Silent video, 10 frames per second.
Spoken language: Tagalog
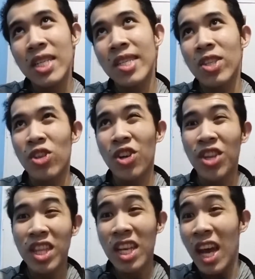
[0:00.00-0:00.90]
6.30
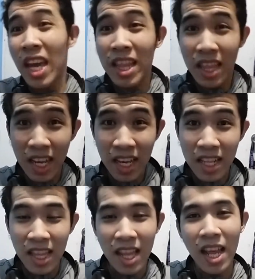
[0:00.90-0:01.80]
I think.
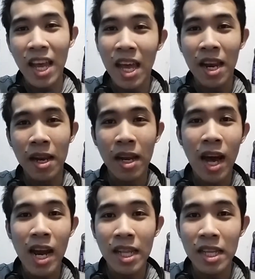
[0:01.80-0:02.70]
And
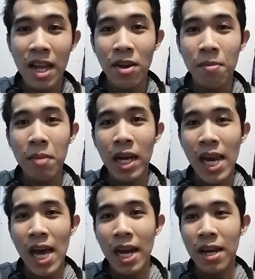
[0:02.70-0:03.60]
nakarating na ako ng
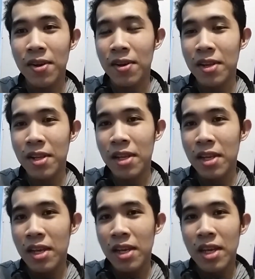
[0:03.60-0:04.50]
Baclaran noon.
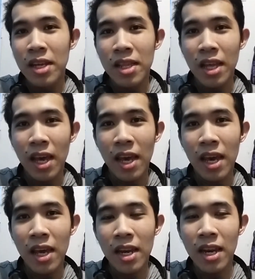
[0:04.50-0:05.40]

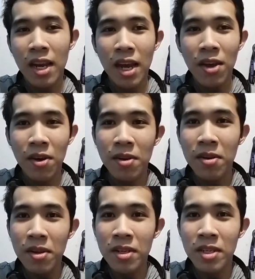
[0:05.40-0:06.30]
Then,
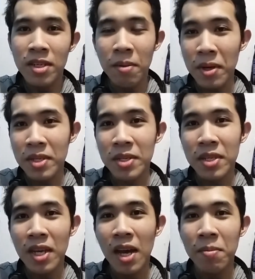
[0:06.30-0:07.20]
ayun, syempre
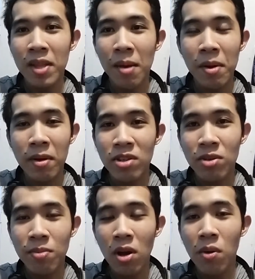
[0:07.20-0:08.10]
siksikan, madami nang
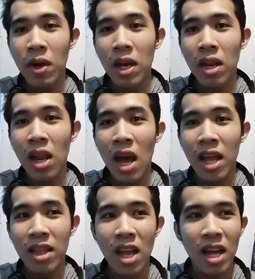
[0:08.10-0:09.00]
gusto makawi,
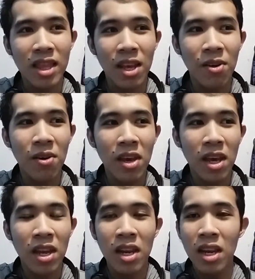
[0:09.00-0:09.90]
lahat nakatayo.
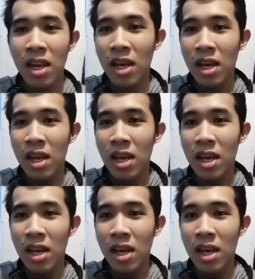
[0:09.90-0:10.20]
And